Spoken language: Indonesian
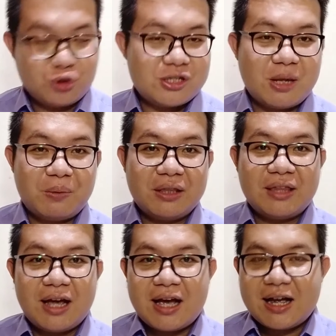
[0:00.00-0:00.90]
untuk setiap
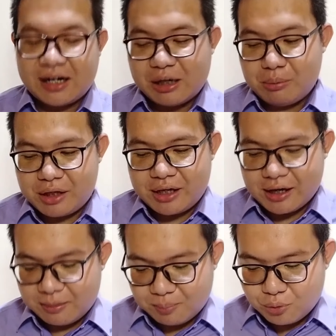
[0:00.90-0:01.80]
kita
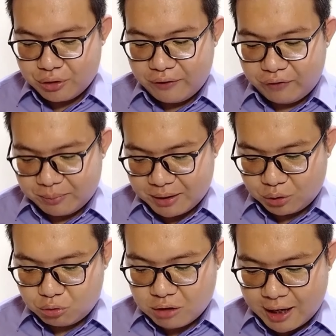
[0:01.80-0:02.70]
demikian bunyi
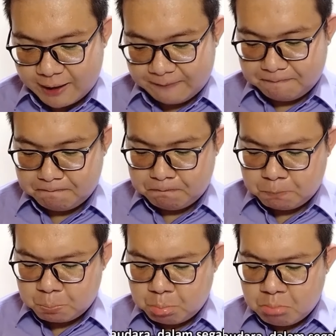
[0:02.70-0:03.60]
firman Tuhan.
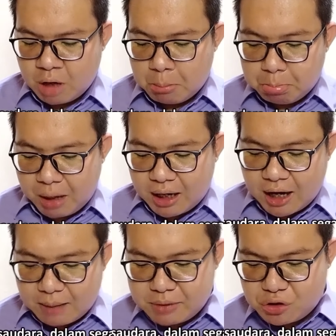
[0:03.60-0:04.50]

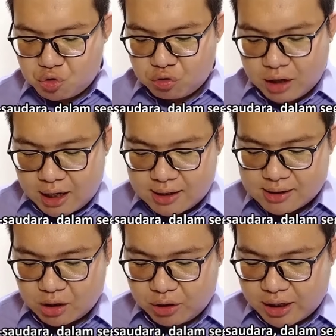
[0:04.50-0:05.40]
Maka kami juga,
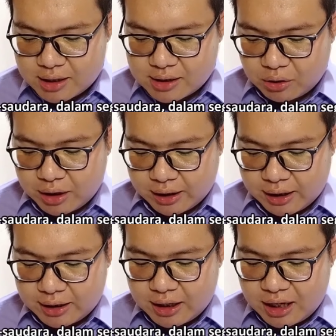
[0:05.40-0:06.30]

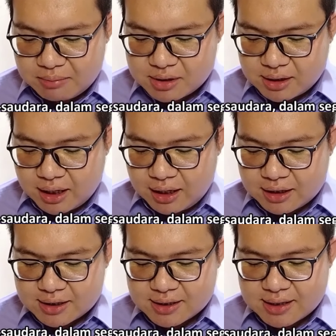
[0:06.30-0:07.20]
saudara-saudara, dalam
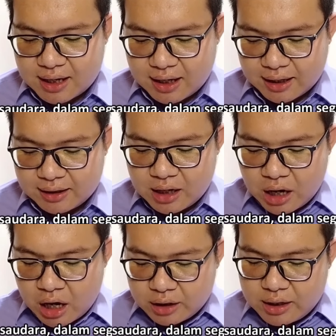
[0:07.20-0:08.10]
segala kesesakan
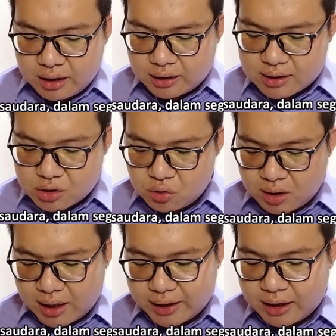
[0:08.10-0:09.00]
dan
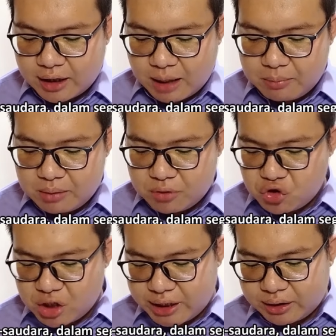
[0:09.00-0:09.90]
kesukaran, kami
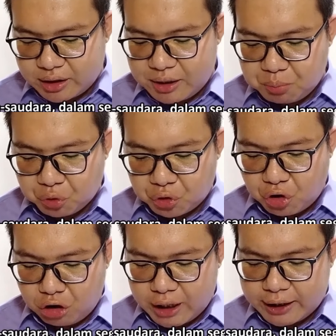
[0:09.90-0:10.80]
menjadi
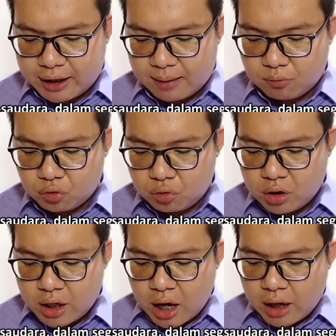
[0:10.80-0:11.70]
terhibur oleh
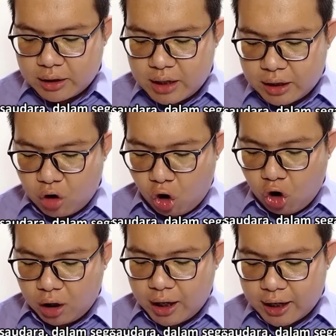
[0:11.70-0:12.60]
kamu dan
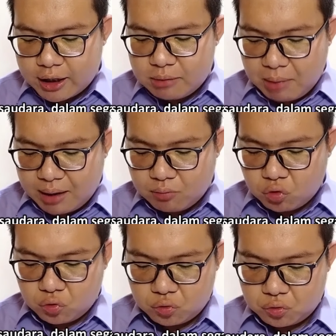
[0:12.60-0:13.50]
oleh
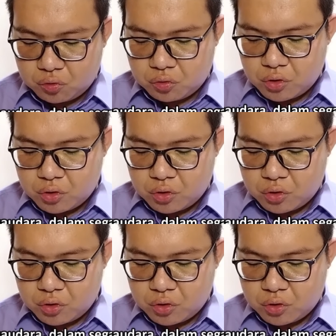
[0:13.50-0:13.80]
imanmu.